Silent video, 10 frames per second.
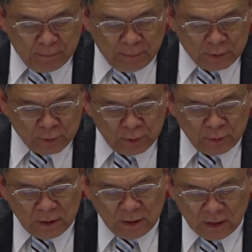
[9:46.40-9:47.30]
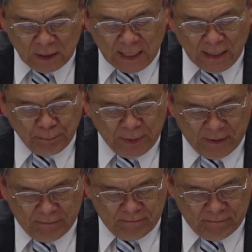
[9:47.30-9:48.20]
p e s t u a n 和
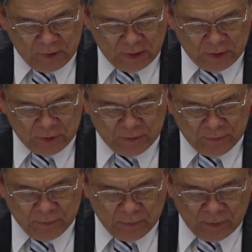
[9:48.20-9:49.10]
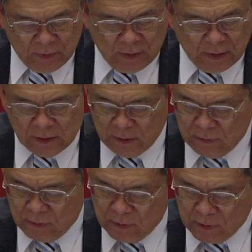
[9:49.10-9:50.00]
epi 这个字，那这
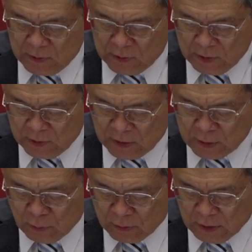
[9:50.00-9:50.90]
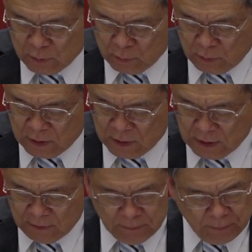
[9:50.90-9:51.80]
这这种的组合
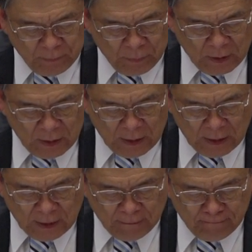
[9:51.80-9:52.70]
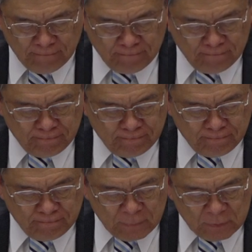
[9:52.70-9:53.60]
呢，嗯，
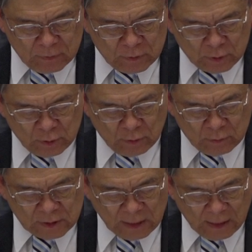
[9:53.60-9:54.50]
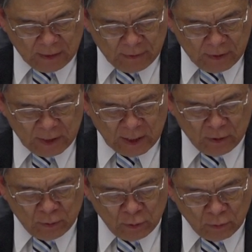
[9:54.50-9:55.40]
只有在
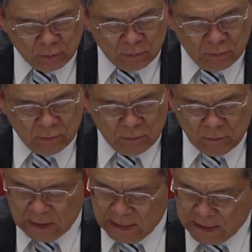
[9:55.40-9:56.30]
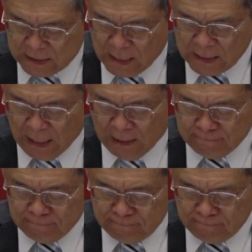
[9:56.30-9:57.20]
引用以赛亚。
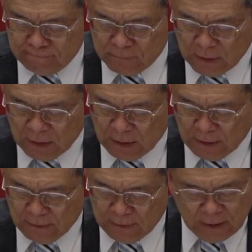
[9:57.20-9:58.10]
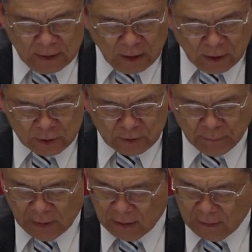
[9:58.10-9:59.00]
啊，二十
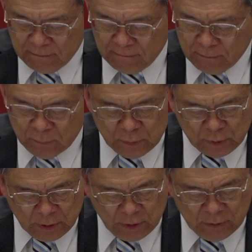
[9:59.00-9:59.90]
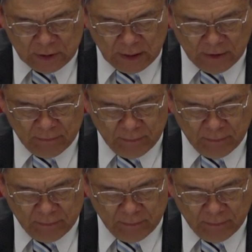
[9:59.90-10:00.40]
八十六节，